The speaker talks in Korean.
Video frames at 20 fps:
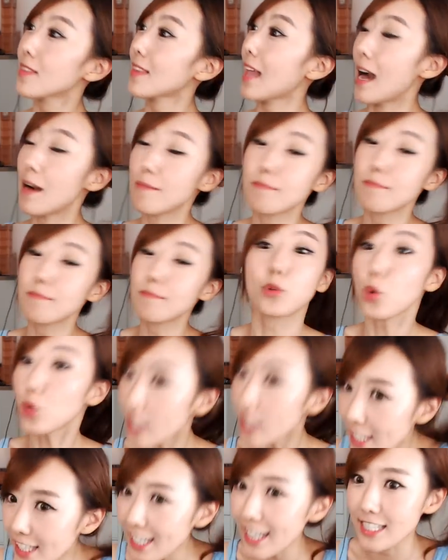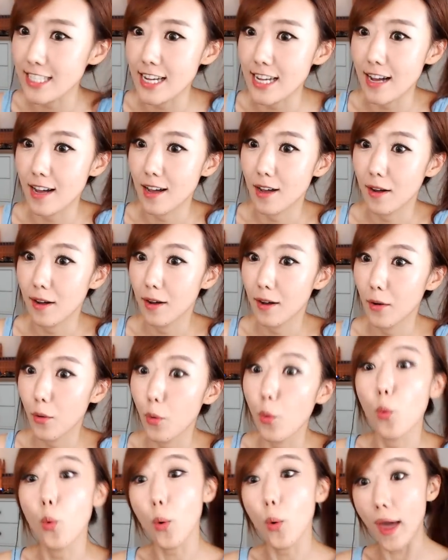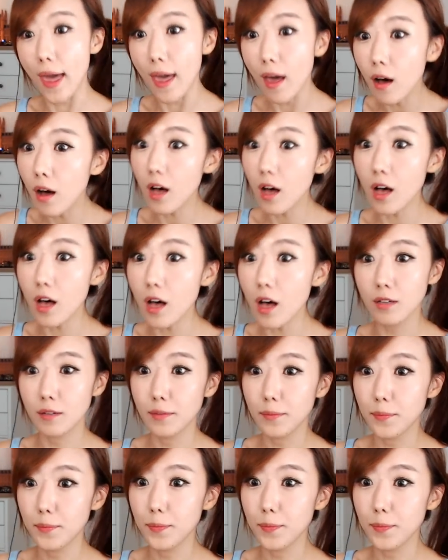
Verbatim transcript: 다음날 또 티켓이야. 왜요?